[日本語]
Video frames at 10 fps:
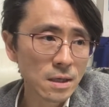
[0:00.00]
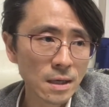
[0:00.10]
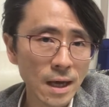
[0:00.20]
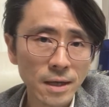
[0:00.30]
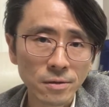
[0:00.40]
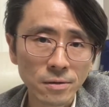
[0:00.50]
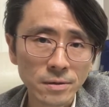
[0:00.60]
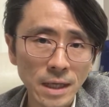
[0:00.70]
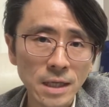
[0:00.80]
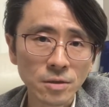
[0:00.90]
あの
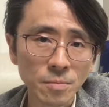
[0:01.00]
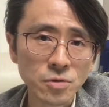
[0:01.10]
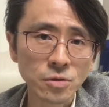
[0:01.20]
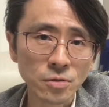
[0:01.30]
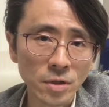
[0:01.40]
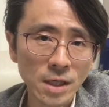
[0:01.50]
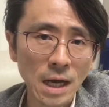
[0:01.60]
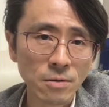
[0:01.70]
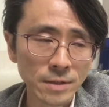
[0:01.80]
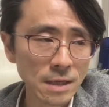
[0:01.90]
テナント募集の期
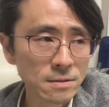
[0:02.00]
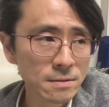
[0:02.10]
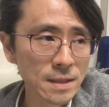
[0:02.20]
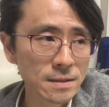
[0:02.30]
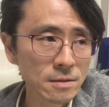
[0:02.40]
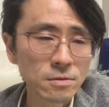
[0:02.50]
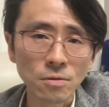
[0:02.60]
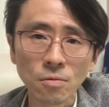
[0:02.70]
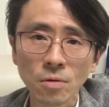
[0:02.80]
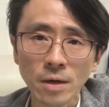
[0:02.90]
間を短縮させるという
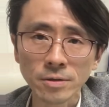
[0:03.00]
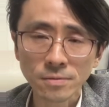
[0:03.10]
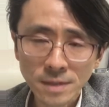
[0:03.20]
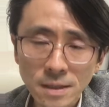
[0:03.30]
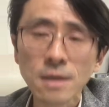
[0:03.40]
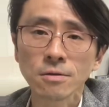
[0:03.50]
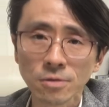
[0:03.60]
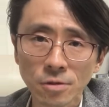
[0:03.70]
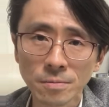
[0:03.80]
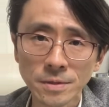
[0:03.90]
効果は当然出てくる
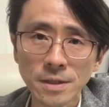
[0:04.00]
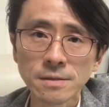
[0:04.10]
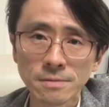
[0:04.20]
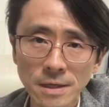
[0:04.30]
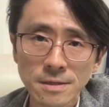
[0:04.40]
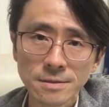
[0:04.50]
と思うんですよね。